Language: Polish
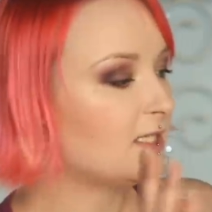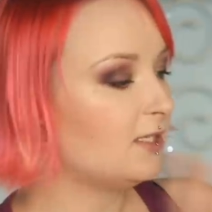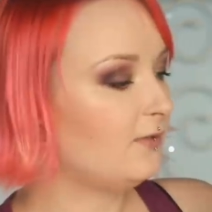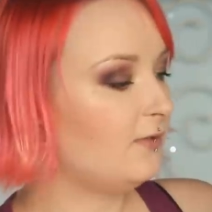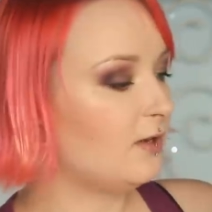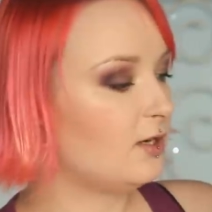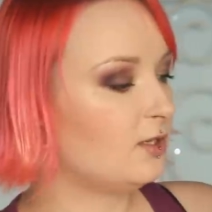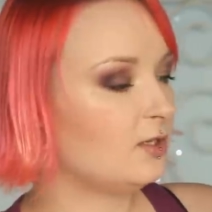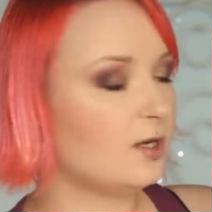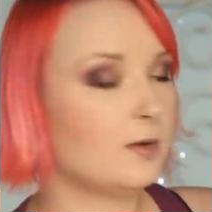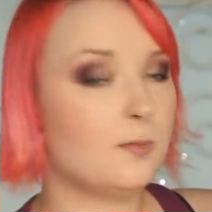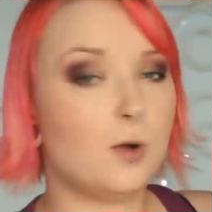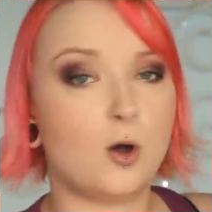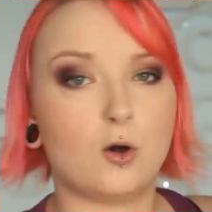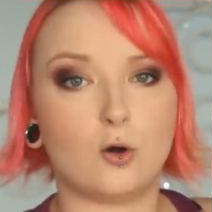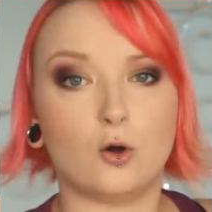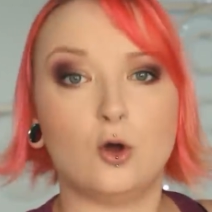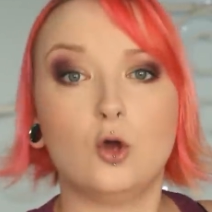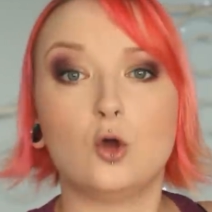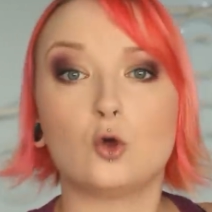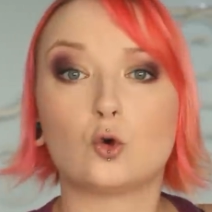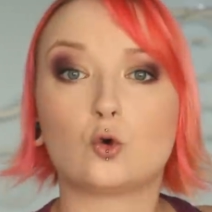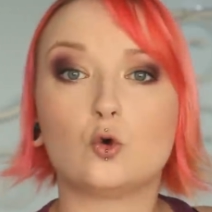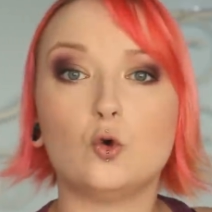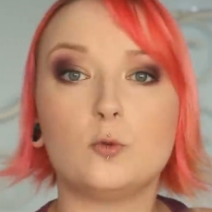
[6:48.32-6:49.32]
Stwierdziłam, o,
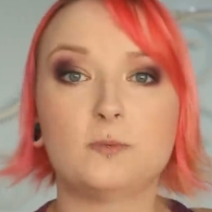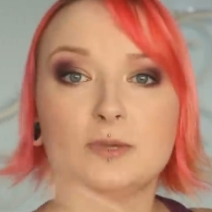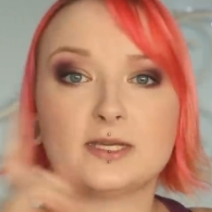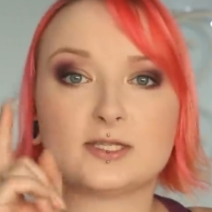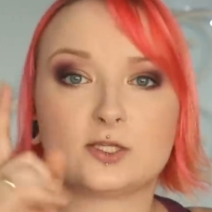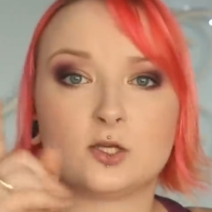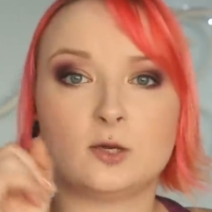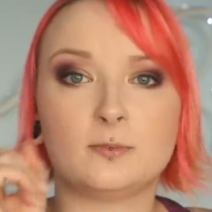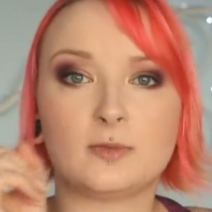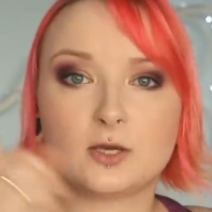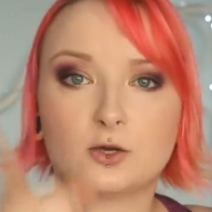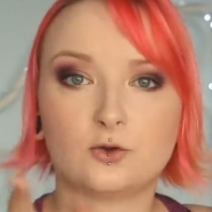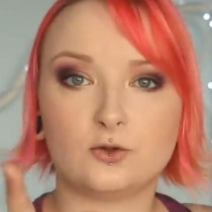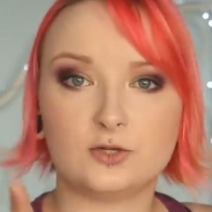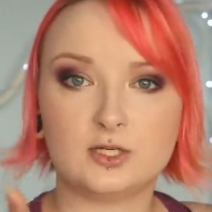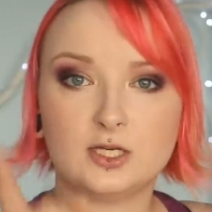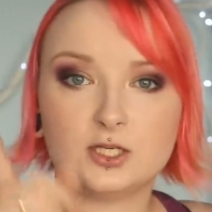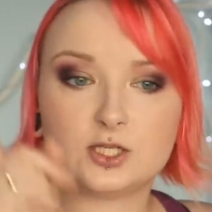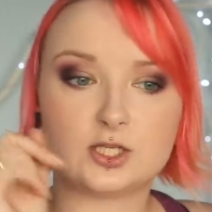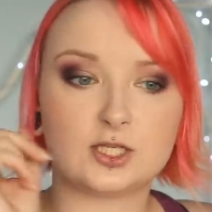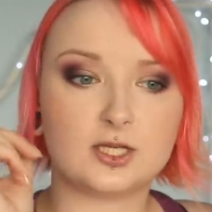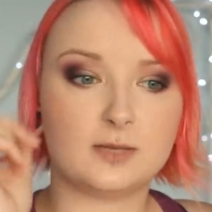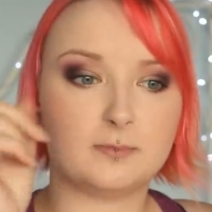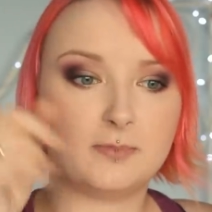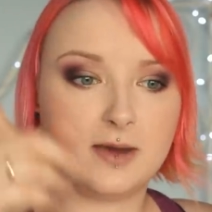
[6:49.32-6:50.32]
kupię sobie
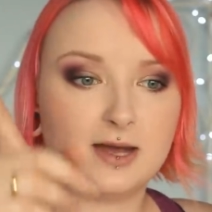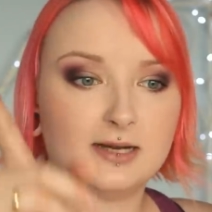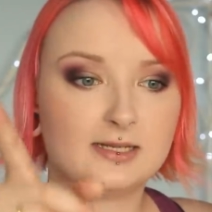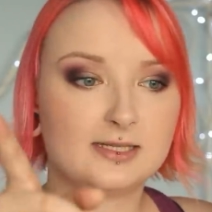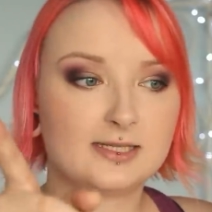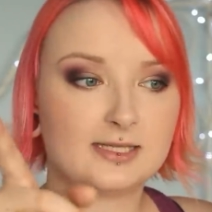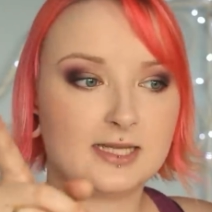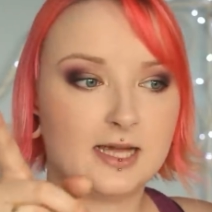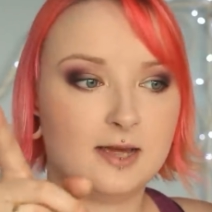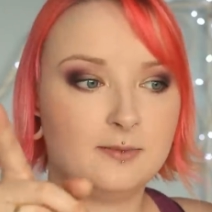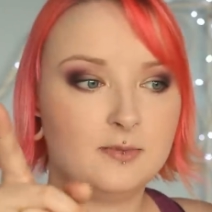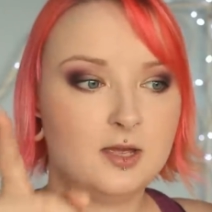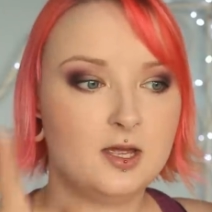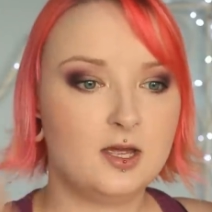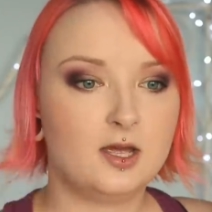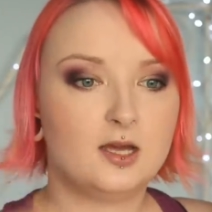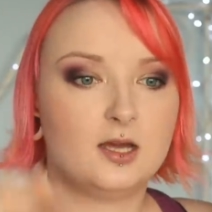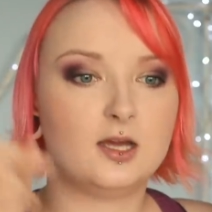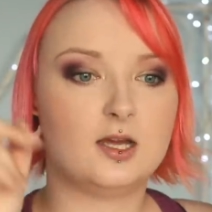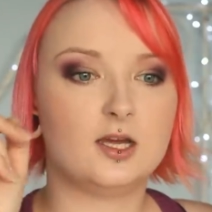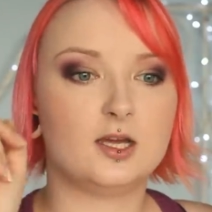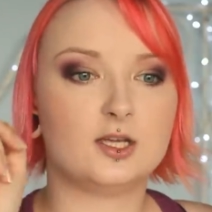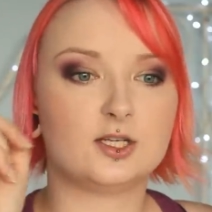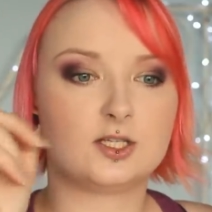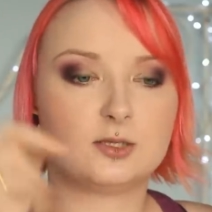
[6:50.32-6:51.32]
koniecznie balsam,
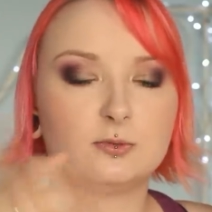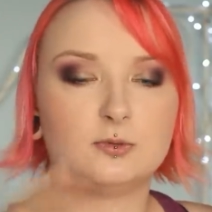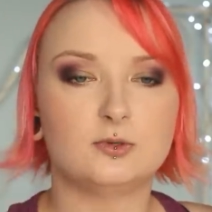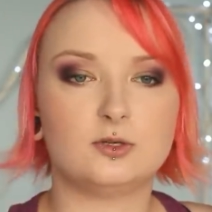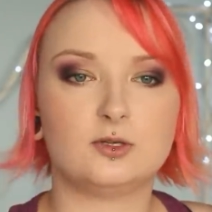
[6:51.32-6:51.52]
e, e,